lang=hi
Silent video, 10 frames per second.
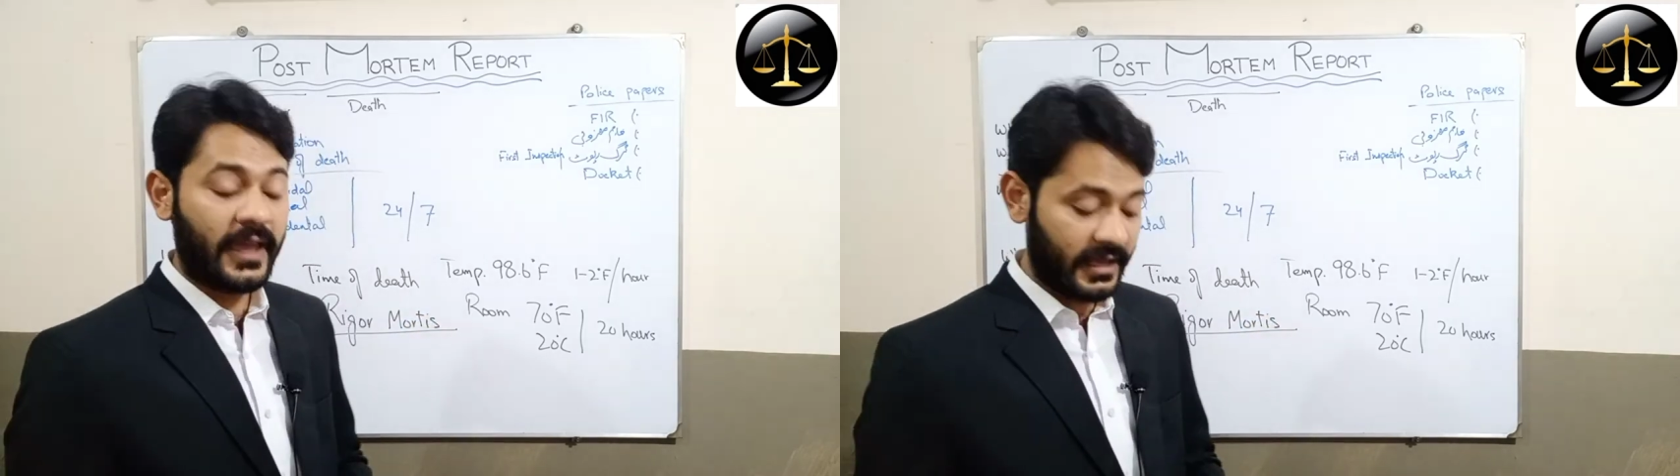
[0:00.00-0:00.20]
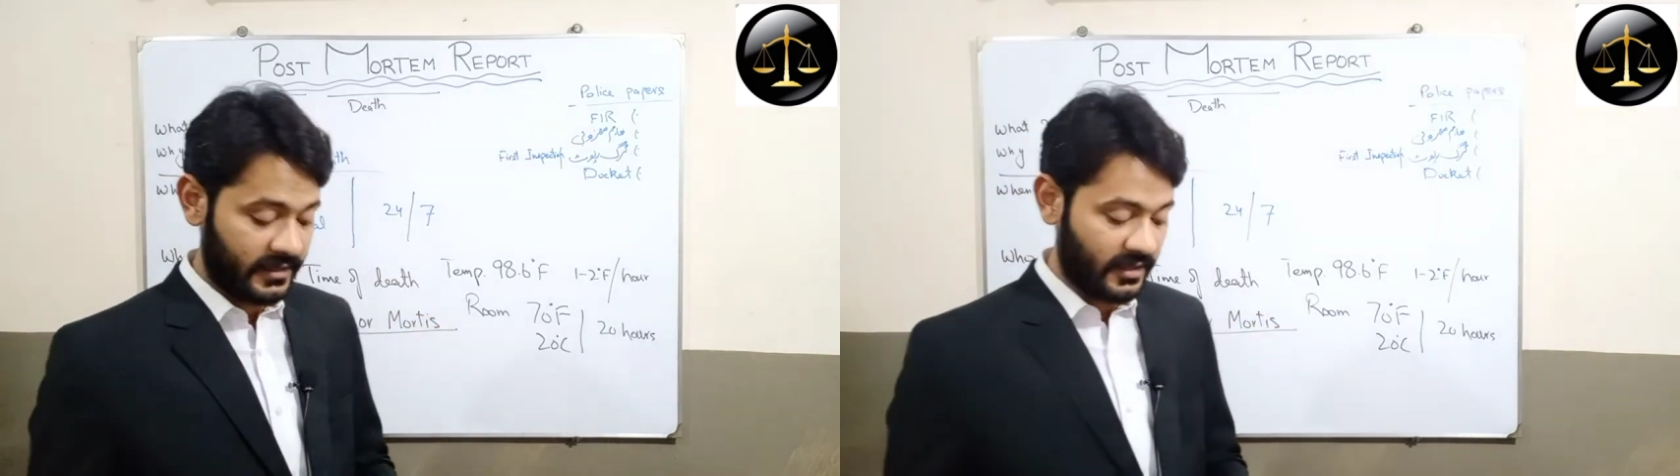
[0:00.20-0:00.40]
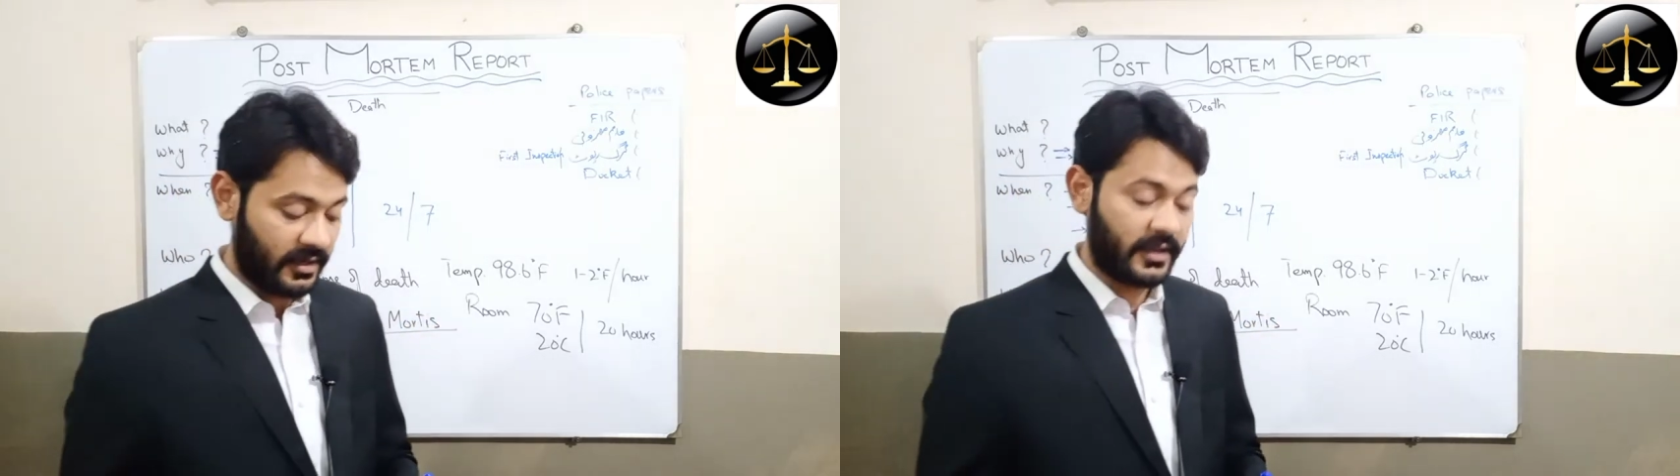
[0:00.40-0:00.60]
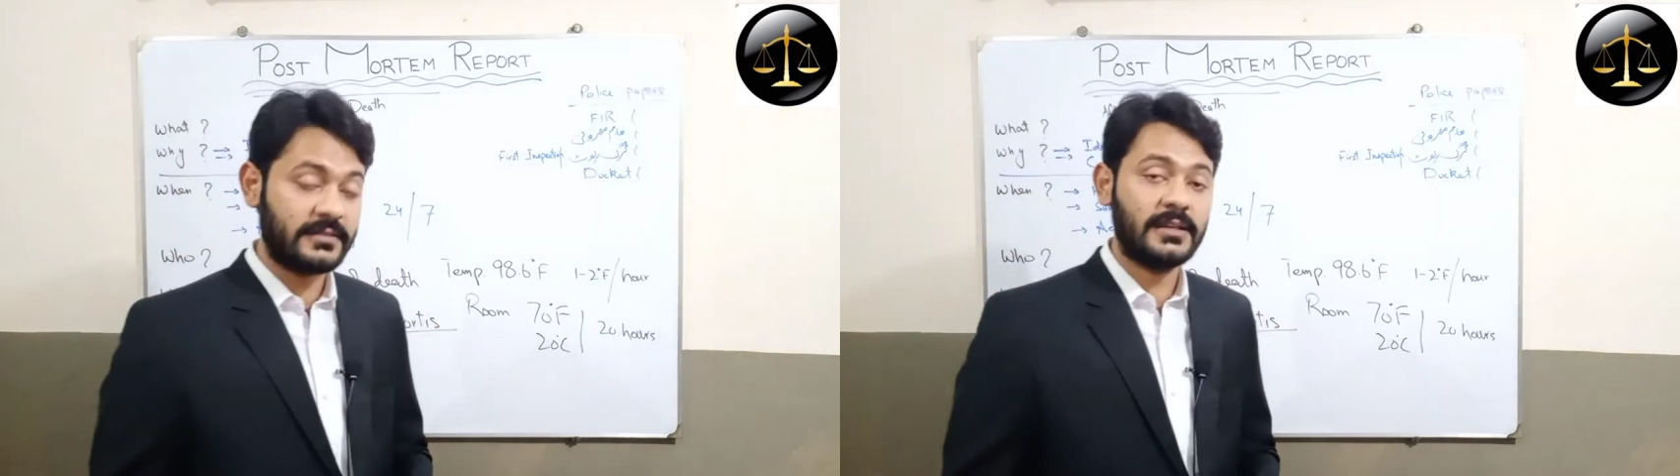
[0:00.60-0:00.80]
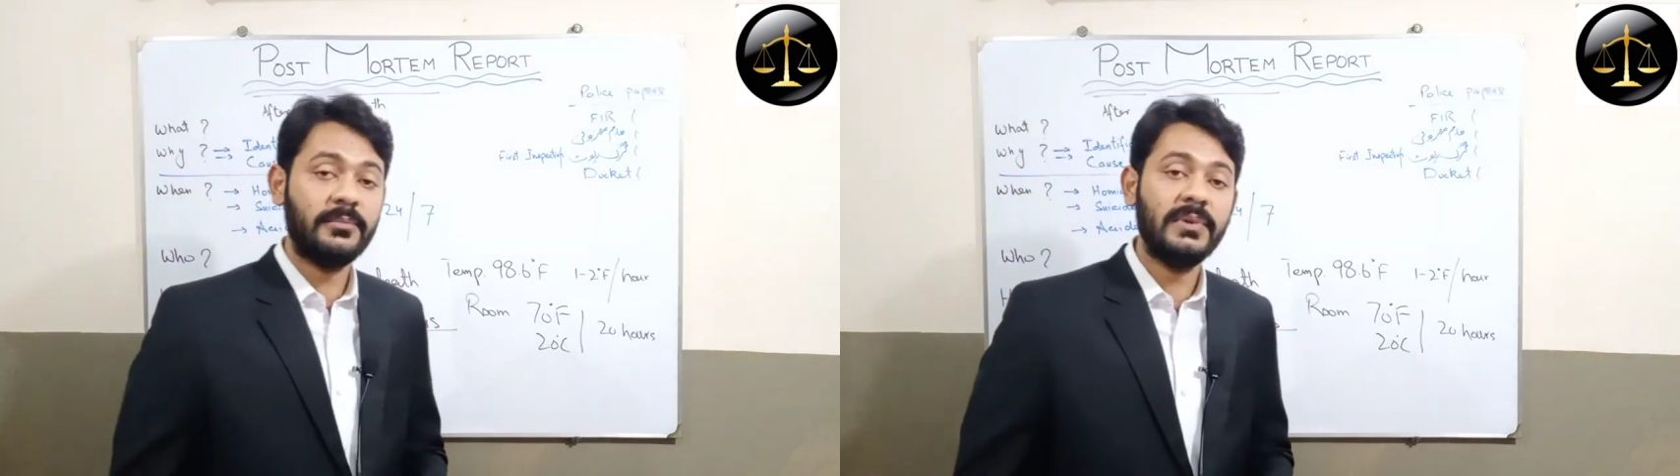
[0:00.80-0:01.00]
है क्या कि
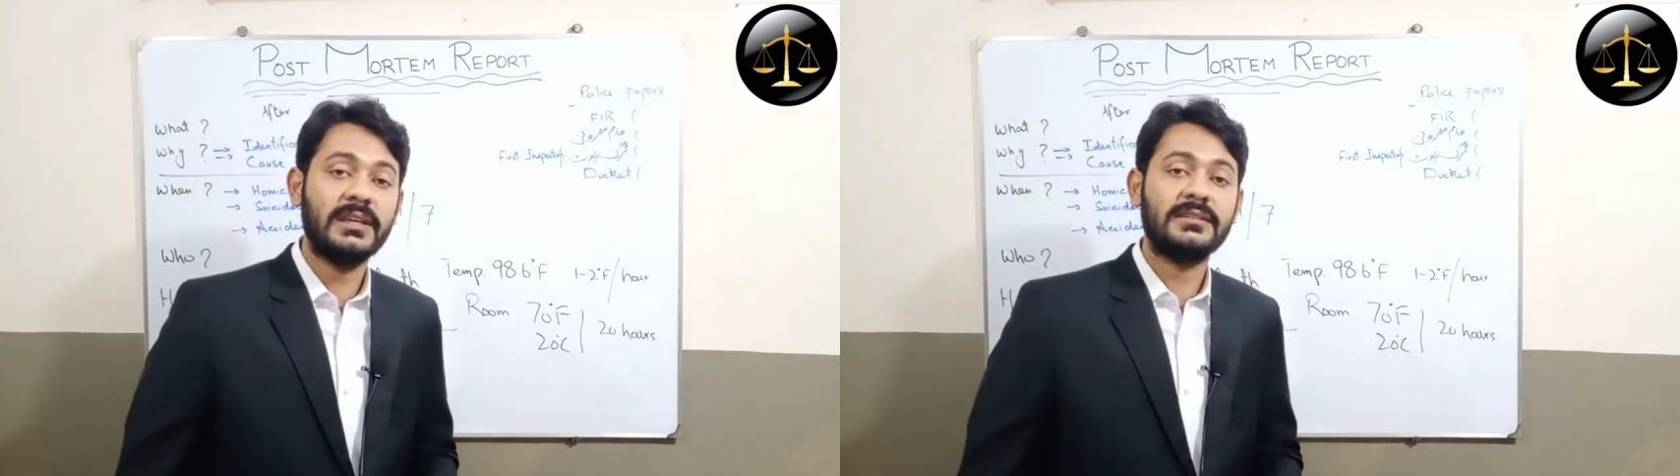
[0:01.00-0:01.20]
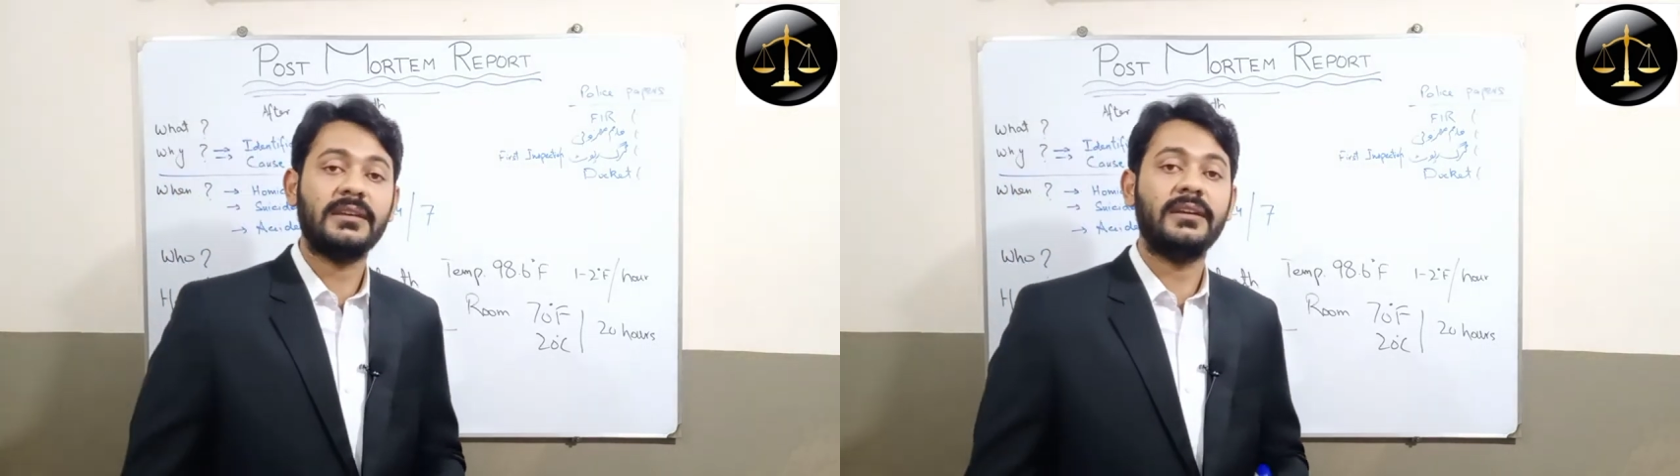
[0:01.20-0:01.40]
जब भी किसी